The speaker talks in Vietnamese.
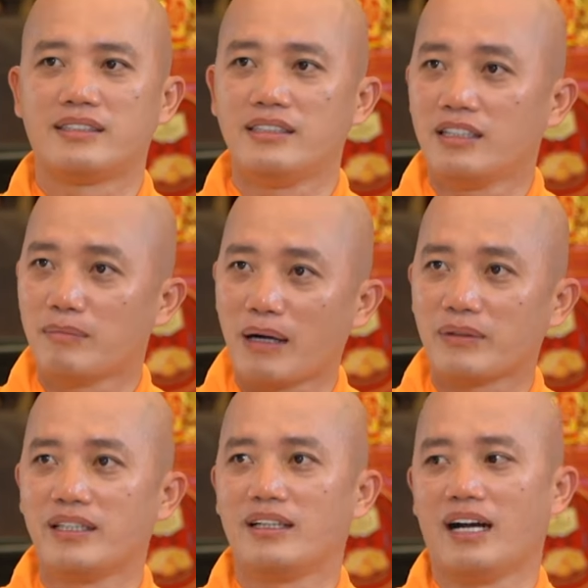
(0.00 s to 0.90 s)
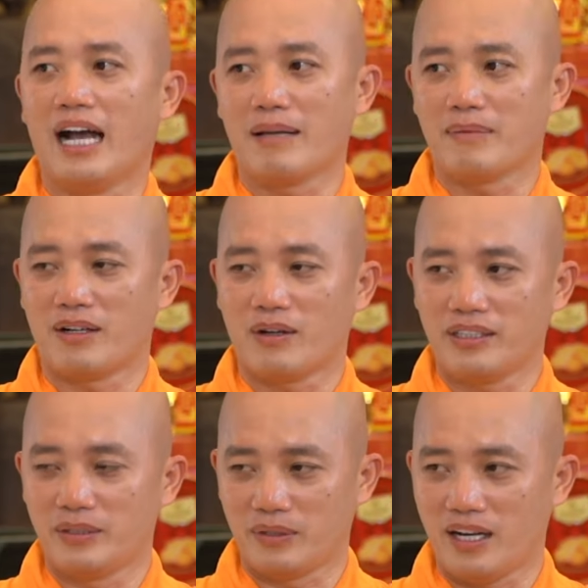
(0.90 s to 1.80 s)
Chưa bao giờ ai mà nói
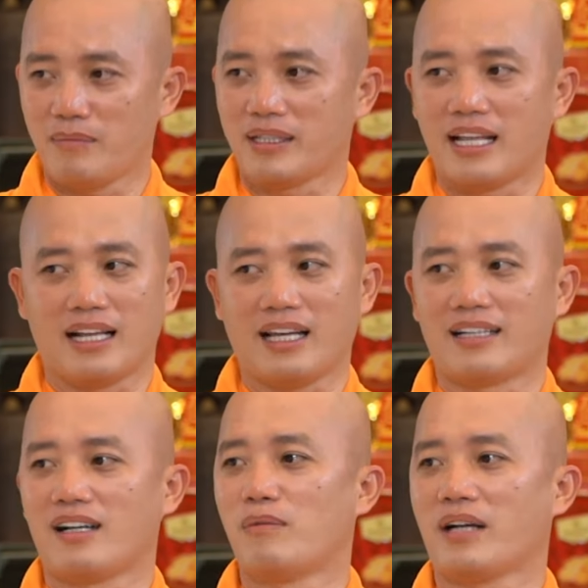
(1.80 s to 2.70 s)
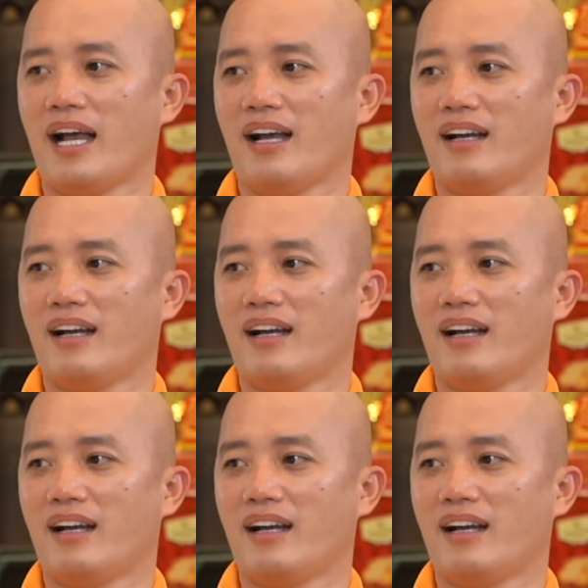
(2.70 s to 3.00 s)
điều đó mà là thành công cả.